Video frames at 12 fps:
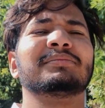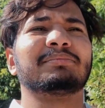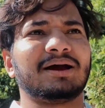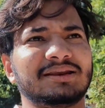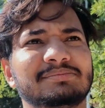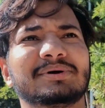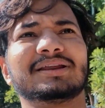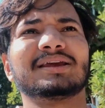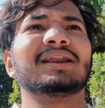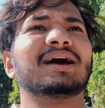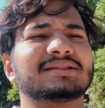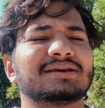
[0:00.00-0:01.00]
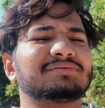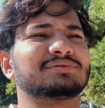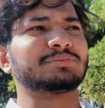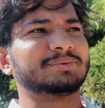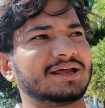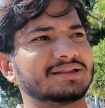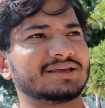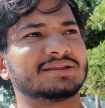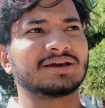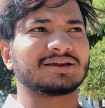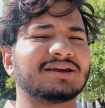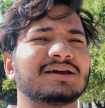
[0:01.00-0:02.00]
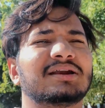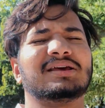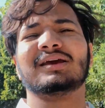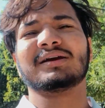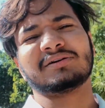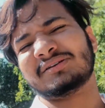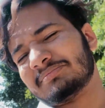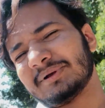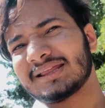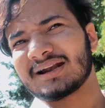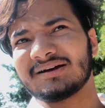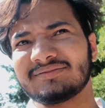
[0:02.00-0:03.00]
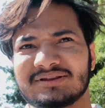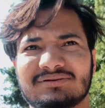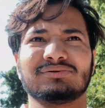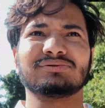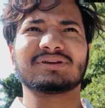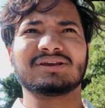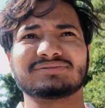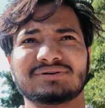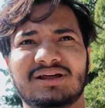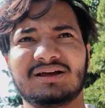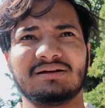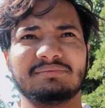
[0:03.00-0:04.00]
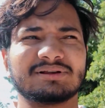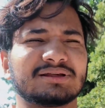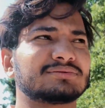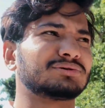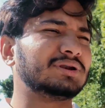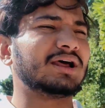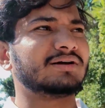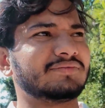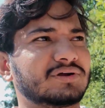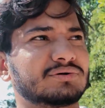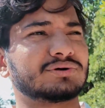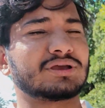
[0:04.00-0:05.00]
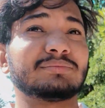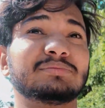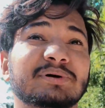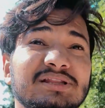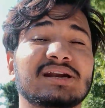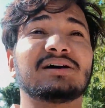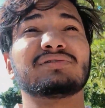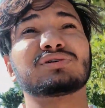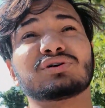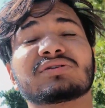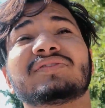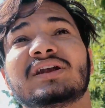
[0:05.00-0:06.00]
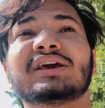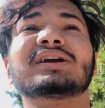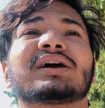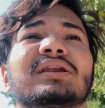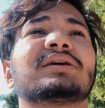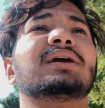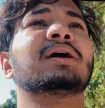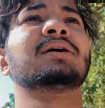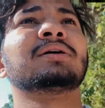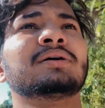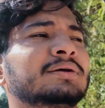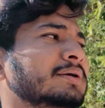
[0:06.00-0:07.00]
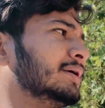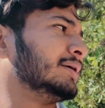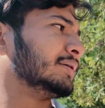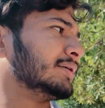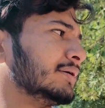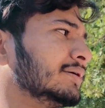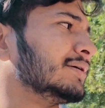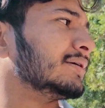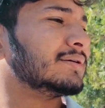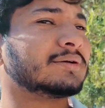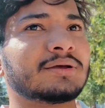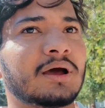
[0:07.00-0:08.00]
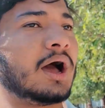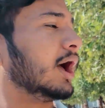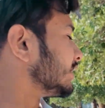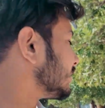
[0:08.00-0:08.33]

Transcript: पानी भर के लाते हैं उनको पिलाते हैं थके अड़े हैं कोई पंद्रह ओवर तो हो गए सोलह ठीक है सोलह ओवर हो गए अभी पंद्रह ओवर और फील्डिंग करनी है हाँ